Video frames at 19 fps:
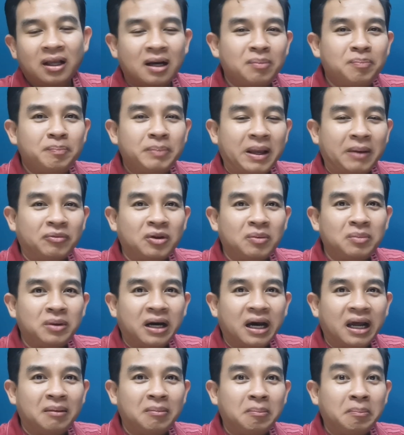ก็เปรียบเส
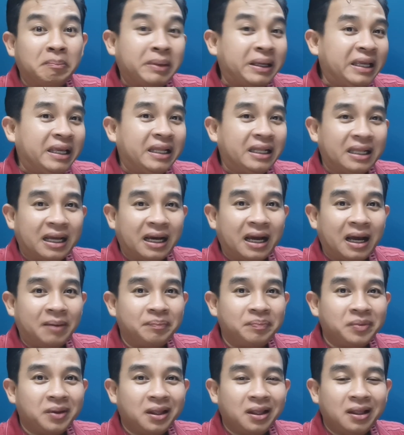มือนมีดนะครับ